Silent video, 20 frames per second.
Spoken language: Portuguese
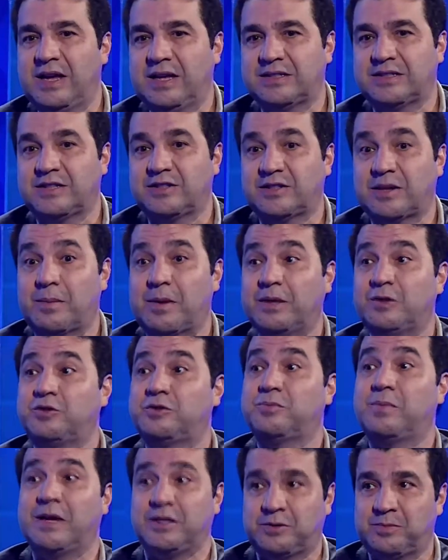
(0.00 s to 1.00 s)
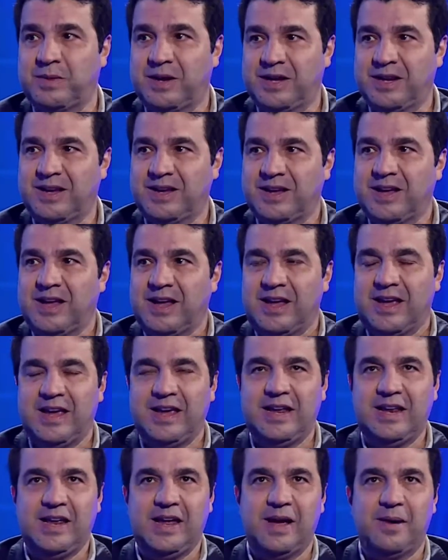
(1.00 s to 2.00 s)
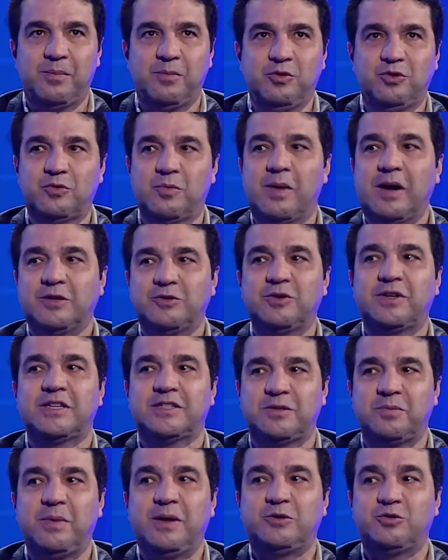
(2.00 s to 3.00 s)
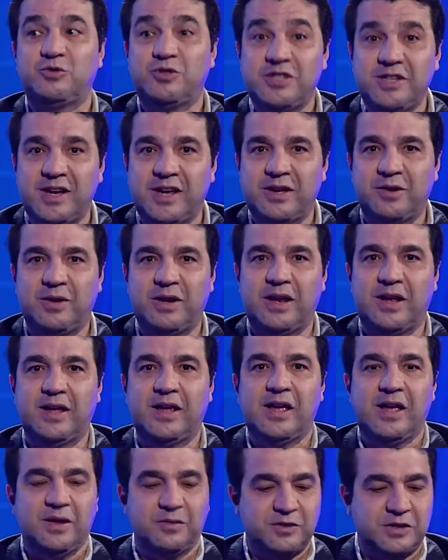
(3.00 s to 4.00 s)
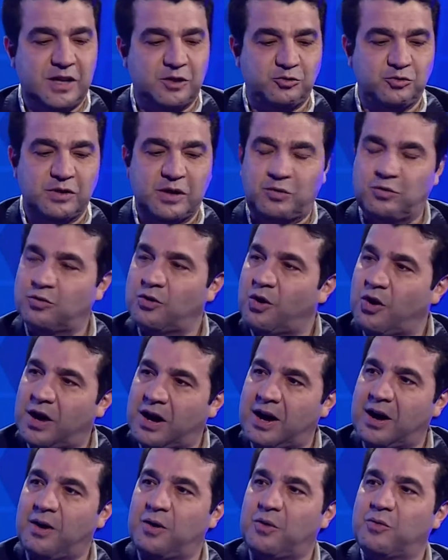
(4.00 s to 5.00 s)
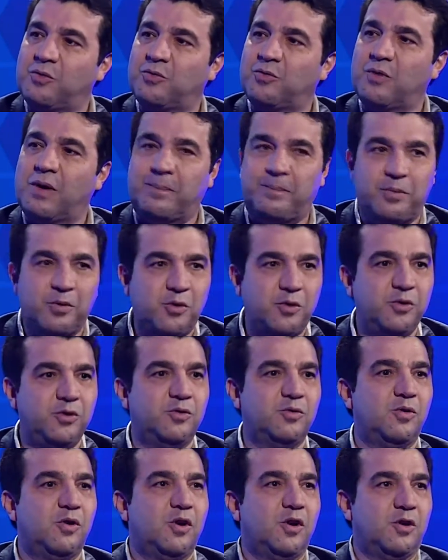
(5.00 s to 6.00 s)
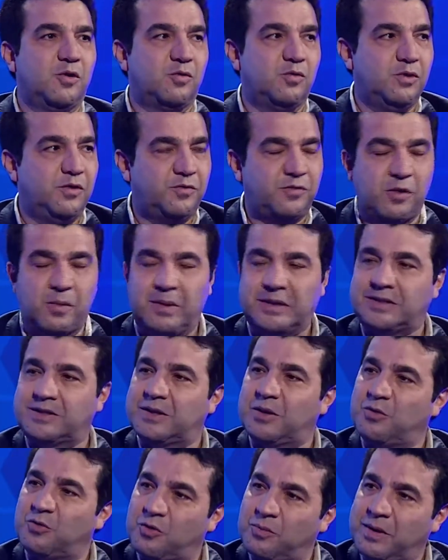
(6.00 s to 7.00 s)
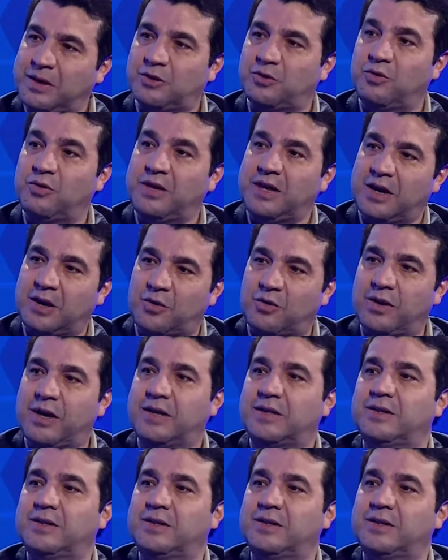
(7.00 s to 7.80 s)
esse chamado smart money, ele é muito mais do que simplesmente o dinheiro. Ele, você ajuda com know-how, com apoio, com informação, com mentoria, mentoria